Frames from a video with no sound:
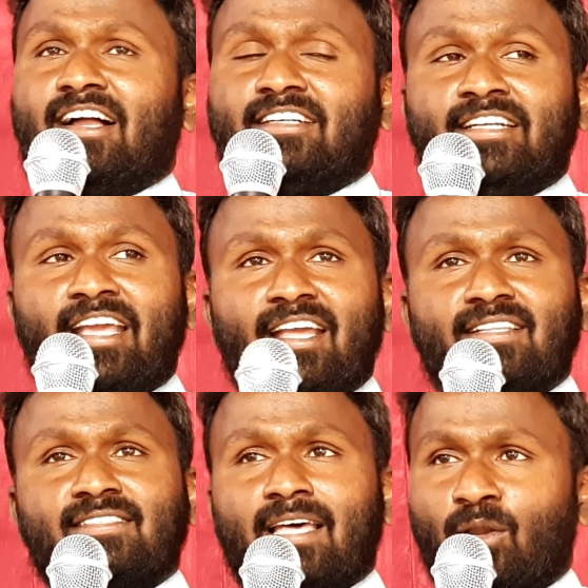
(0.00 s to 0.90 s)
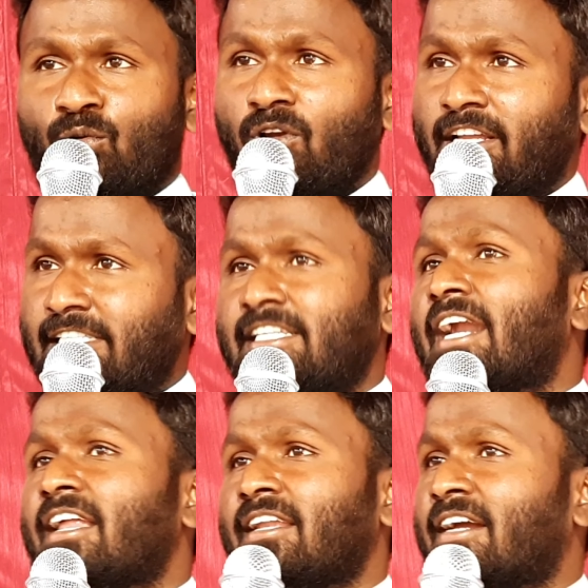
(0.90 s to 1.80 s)
అంటే సరుకులు
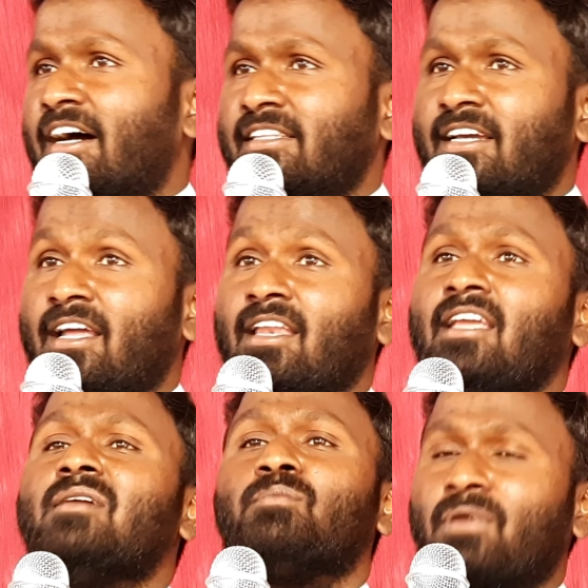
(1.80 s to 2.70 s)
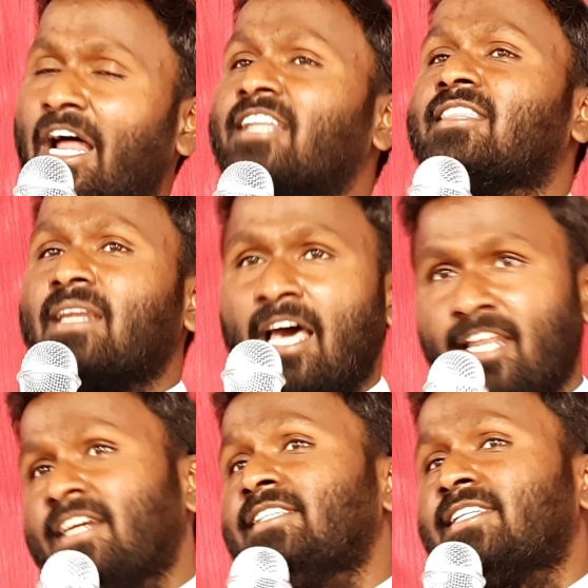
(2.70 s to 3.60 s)
ఇచ్చాడని కాదు కానీ ప్రార్థన
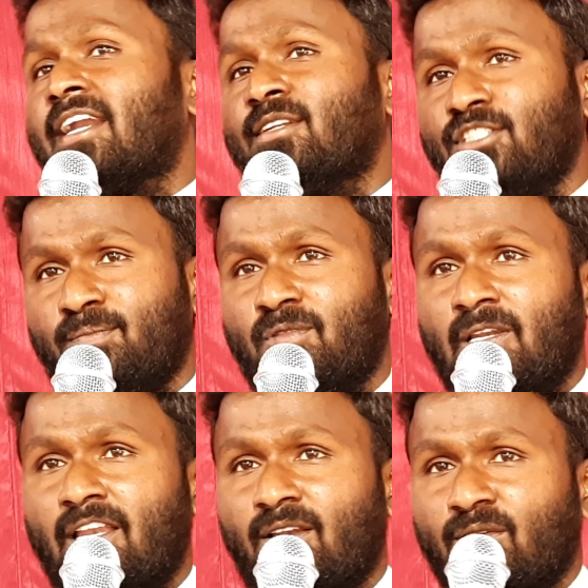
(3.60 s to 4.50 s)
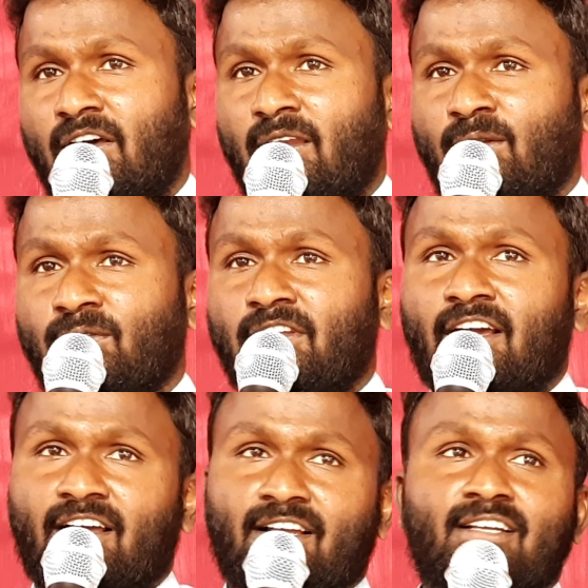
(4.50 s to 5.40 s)
ఆలకించాడని చెప్తున్నా నేను హలలుయా
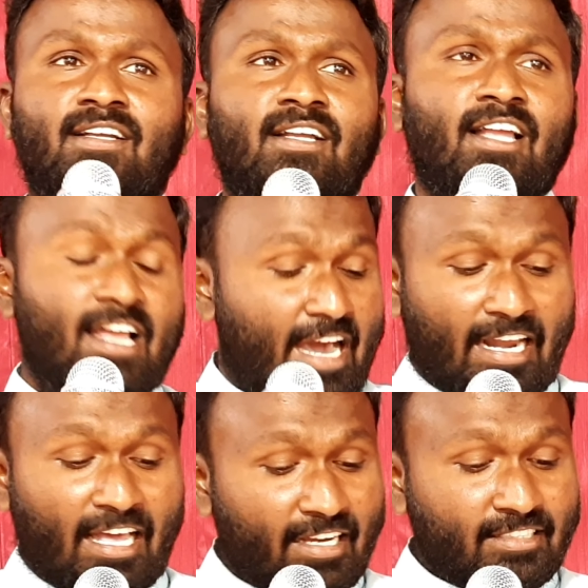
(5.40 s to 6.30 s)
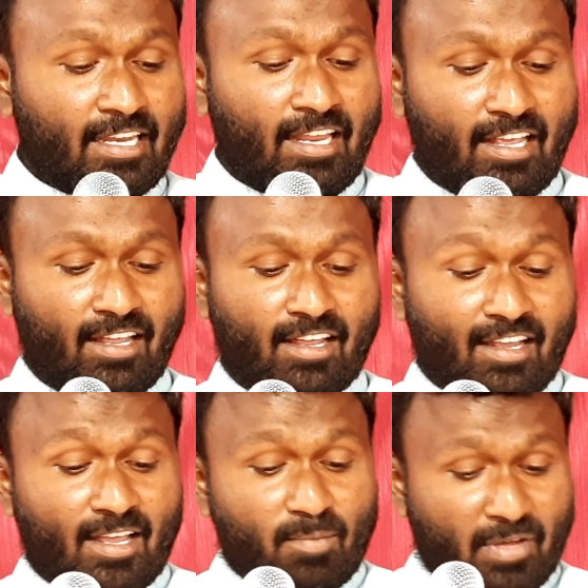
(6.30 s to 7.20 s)
అలాగనే
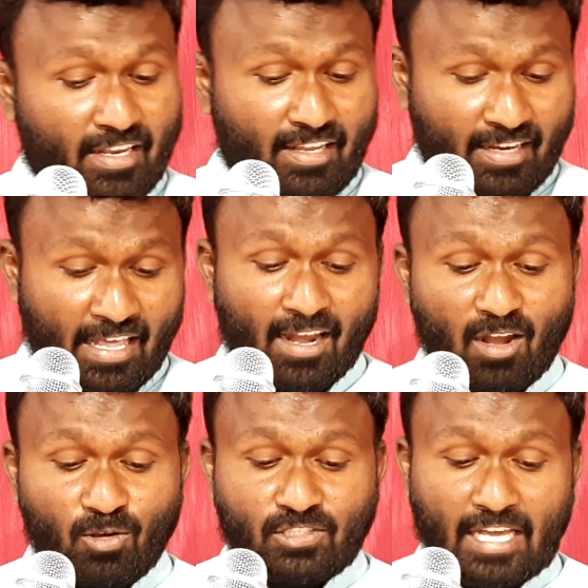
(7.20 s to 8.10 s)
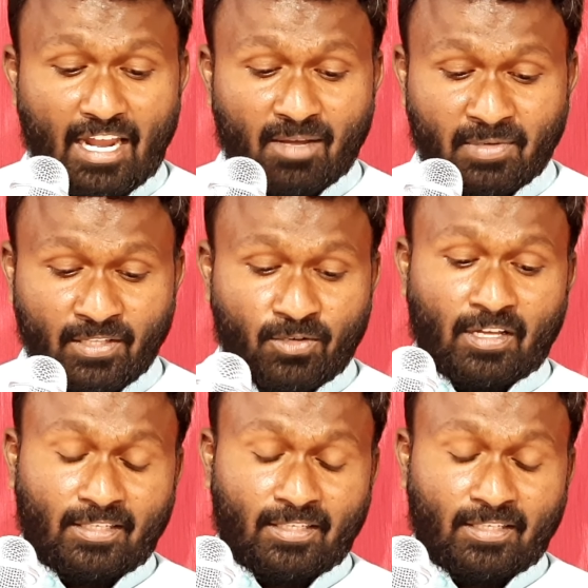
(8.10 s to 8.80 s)
మరి ఈ నెలలో చాలామంది కూడా